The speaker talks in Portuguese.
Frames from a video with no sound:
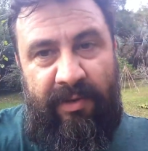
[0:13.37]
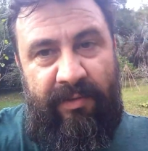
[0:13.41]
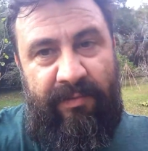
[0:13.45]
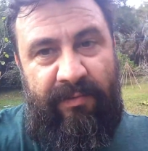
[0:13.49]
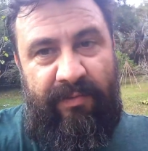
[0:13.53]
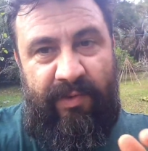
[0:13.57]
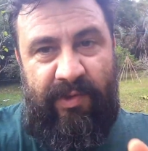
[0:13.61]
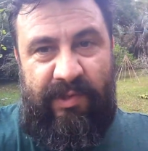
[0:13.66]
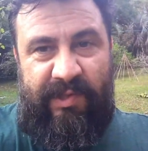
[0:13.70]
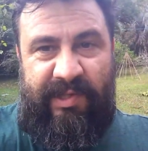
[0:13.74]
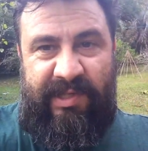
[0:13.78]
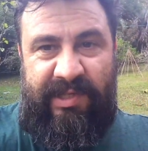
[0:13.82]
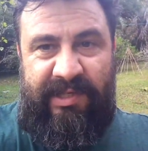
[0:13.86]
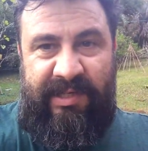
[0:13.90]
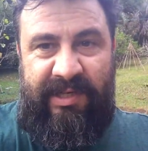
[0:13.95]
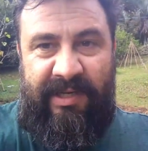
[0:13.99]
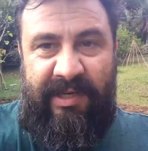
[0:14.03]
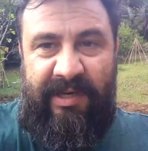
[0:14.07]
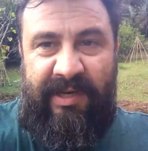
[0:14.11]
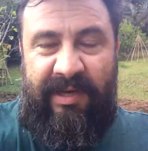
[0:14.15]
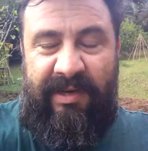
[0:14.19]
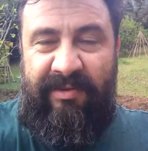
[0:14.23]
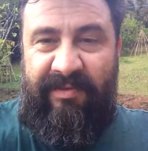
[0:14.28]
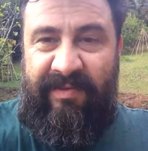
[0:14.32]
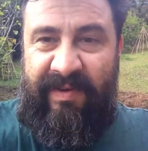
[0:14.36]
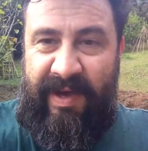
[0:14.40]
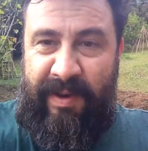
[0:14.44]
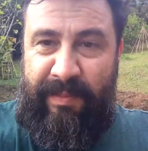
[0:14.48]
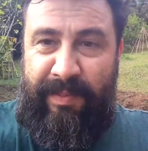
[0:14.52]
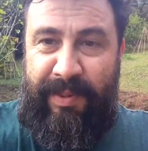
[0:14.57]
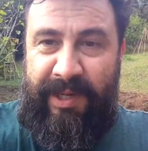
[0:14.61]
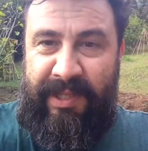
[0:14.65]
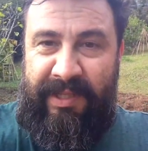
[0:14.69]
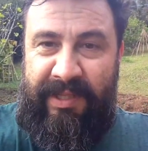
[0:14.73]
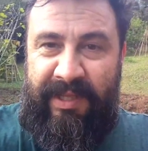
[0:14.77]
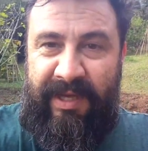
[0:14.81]
você vai
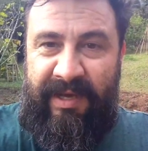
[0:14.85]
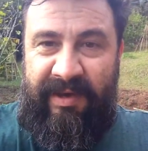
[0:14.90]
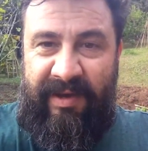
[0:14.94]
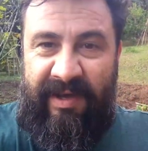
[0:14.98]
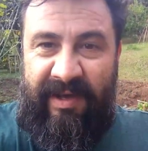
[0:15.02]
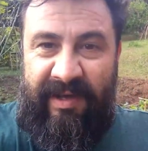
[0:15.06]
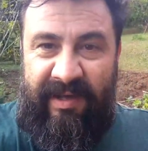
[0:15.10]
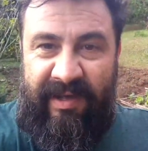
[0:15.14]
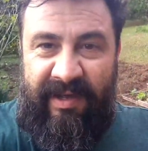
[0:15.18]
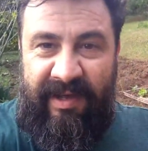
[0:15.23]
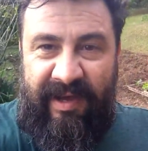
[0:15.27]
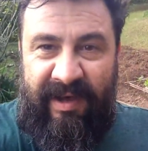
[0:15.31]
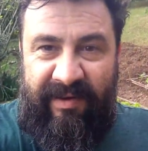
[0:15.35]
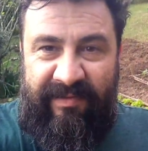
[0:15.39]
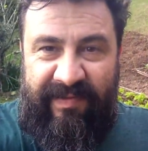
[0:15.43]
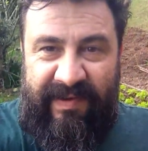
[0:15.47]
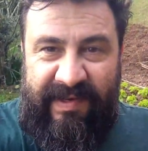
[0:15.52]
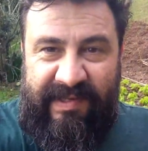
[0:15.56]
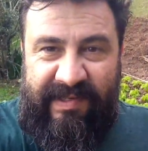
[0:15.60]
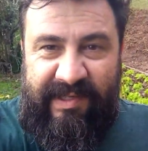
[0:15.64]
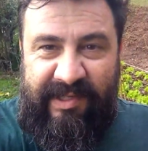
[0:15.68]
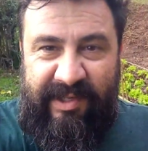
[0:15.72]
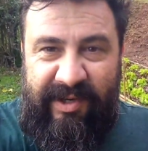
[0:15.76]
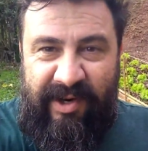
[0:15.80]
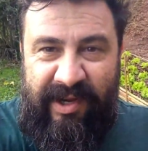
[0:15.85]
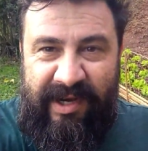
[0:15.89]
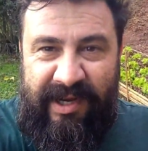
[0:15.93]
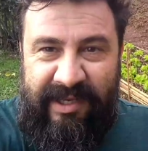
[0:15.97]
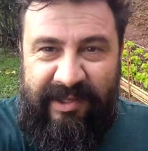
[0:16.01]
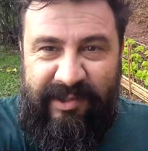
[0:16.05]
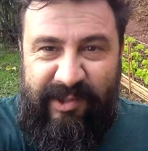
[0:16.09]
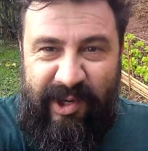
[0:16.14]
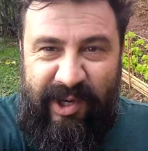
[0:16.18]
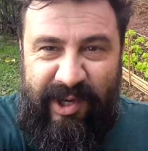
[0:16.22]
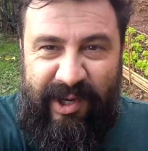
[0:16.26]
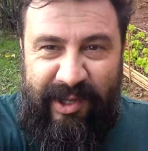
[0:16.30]
aprender a fazer, olha
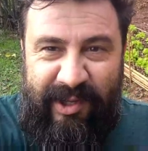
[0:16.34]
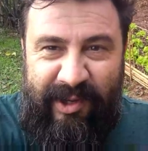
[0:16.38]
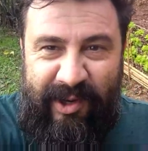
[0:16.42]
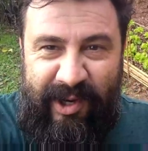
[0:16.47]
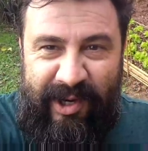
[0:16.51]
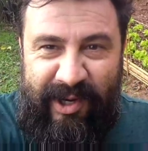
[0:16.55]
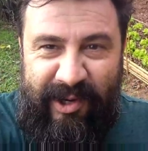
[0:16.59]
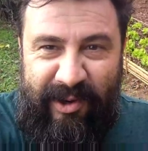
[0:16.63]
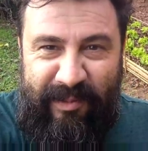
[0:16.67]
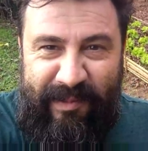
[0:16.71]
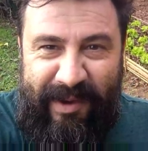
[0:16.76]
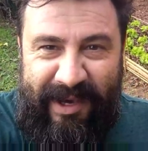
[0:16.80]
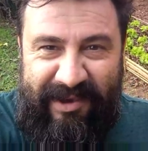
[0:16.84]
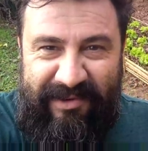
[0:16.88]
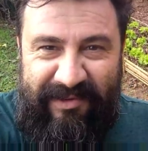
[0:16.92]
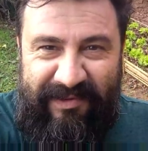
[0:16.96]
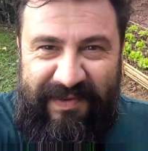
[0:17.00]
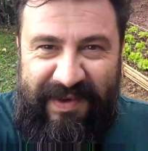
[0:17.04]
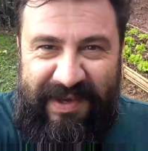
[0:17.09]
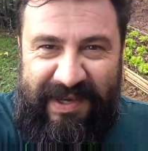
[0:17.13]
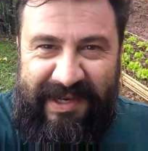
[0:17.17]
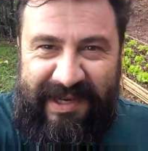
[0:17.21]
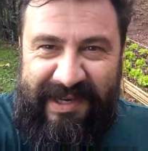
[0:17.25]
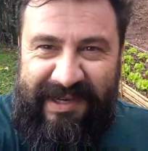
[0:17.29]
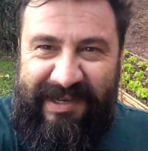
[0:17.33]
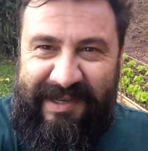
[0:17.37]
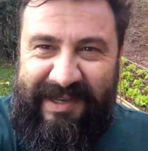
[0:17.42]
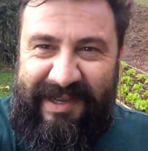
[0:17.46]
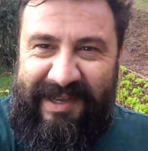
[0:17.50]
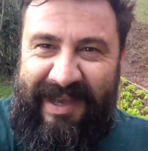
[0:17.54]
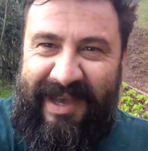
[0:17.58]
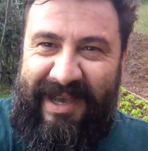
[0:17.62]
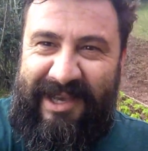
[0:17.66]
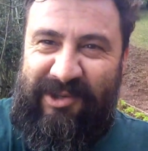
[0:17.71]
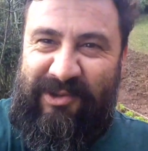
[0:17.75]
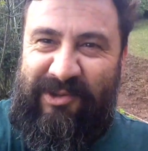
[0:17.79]
só, olha como é que fica
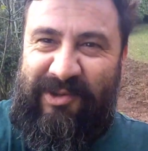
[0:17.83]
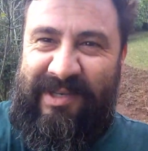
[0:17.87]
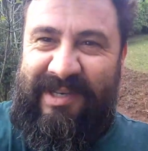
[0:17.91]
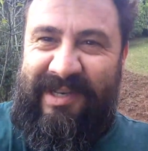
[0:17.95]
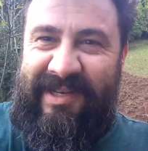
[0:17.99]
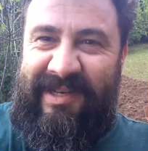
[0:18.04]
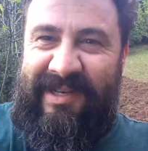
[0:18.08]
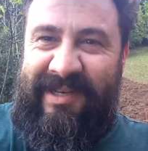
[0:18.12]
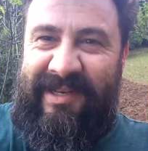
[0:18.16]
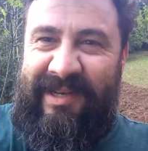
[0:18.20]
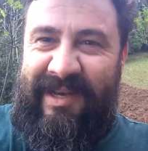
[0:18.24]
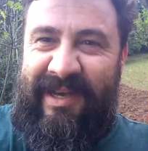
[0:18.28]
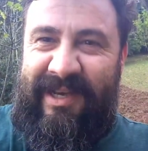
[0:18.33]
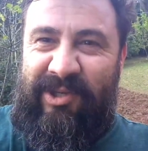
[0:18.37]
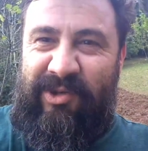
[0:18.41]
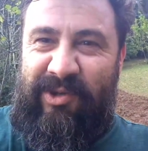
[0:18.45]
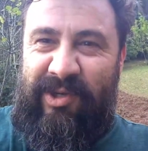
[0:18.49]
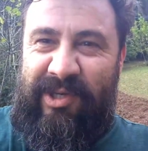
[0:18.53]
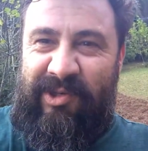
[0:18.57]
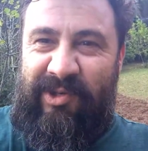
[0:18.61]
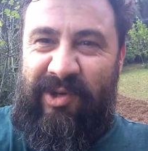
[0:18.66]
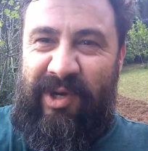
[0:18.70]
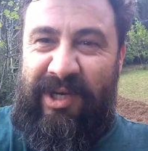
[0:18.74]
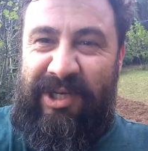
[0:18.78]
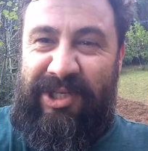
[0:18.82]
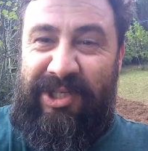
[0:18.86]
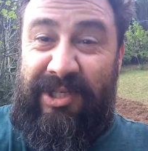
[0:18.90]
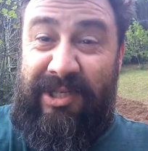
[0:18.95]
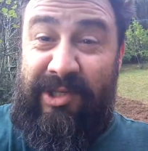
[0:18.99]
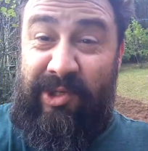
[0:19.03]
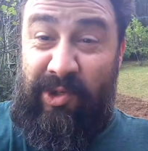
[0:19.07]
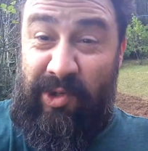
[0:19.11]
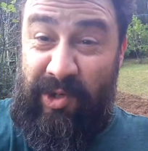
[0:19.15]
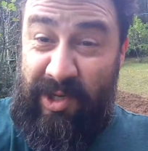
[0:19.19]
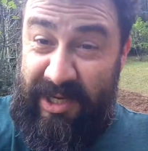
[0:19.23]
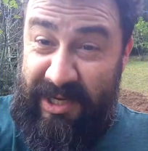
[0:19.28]
a sua, as suas
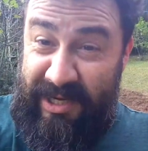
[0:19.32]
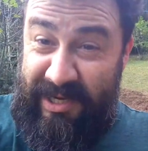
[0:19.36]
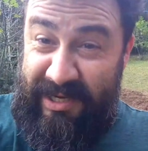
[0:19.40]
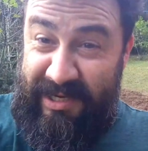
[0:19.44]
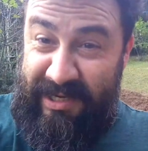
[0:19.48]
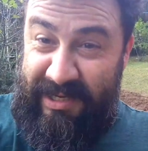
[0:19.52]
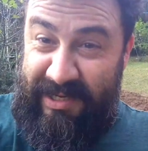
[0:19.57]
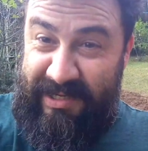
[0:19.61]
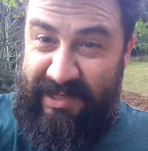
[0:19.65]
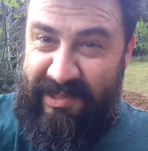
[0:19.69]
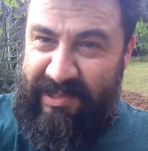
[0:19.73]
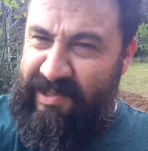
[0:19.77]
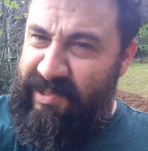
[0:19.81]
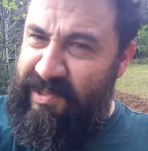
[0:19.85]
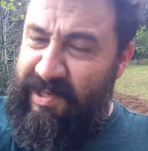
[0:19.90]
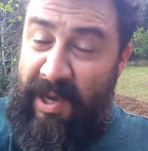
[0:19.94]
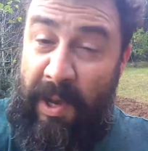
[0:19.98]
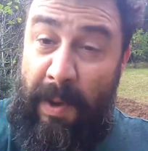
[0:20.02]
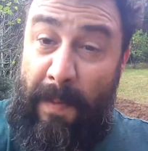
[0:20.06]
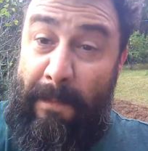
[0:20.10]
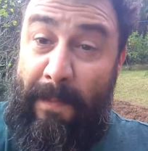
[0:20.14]
hortinhas orgânicas,